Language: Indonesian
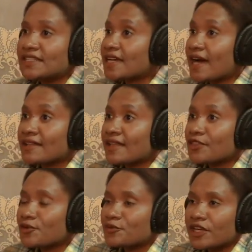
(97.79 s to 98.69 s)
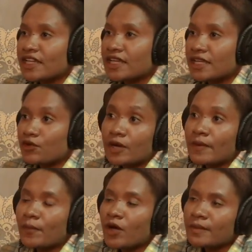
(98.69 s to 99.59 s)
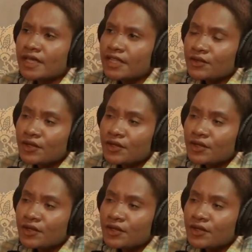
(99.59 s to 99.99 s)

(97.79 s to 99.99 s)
Jakarta atau mungkin di luar Papua begitu?